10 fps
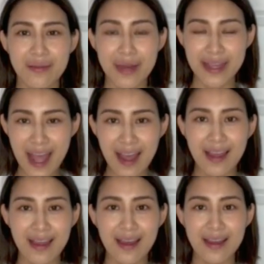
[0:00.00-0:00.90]
また
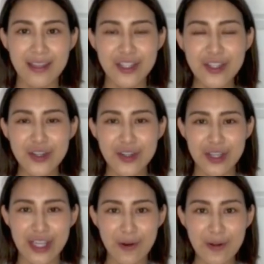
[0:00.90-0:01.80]
柔道の
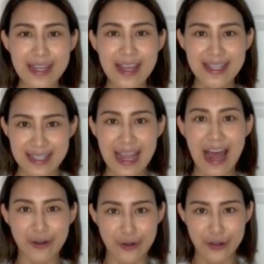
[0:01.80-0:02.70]
基本精神で
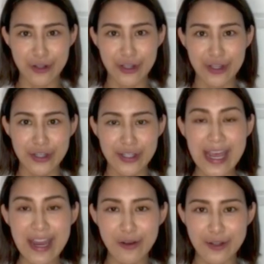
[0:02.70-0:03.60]
ある
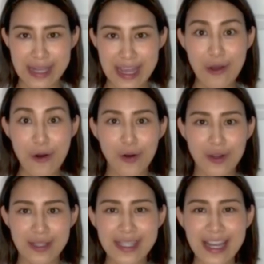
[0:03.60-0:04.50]
精力全用、
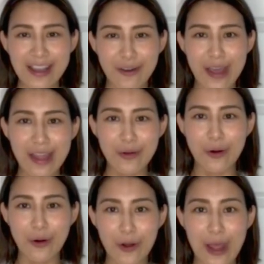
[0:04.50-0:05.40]
自他共栄の
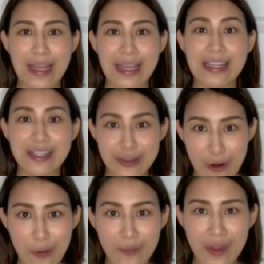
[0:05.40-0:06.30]
心や規律
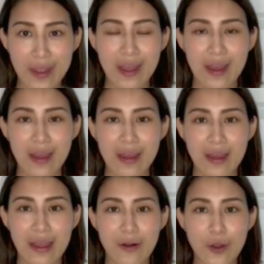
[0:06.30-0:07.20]
を
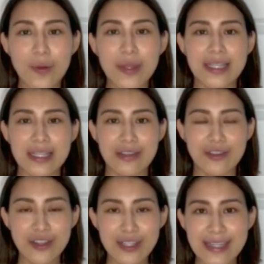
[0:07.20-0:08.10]
子どもたちに普
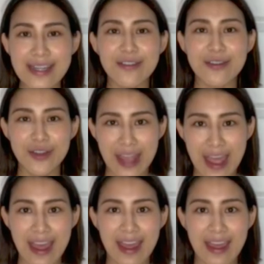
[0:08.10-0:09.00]
及させること
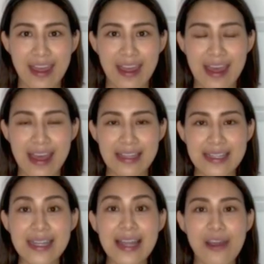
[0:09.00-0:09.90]
で、次
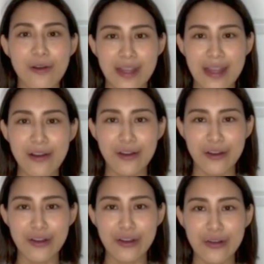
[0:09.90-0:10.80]
世代を担
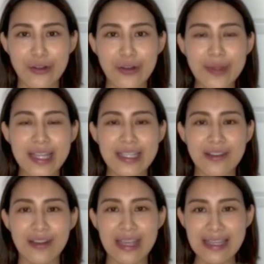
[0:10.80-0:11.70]
う子どもたち
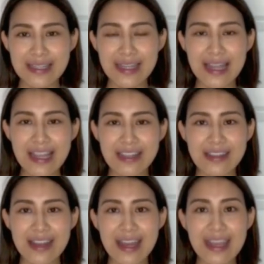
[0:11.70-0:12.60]
の健全な育
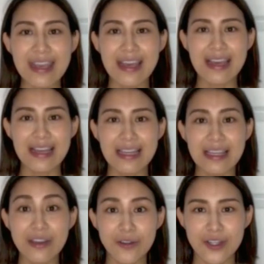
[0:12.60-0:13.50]
成に
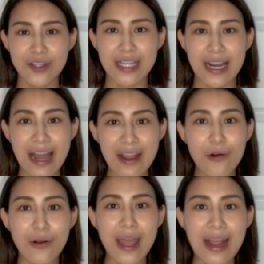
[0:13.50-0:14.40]
寄与する社会
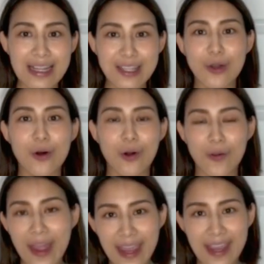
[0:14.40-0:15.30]
貢献活動を
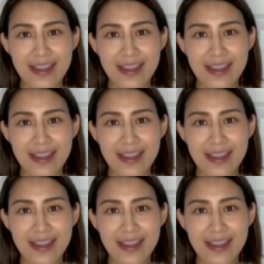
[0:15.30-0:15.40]
行い、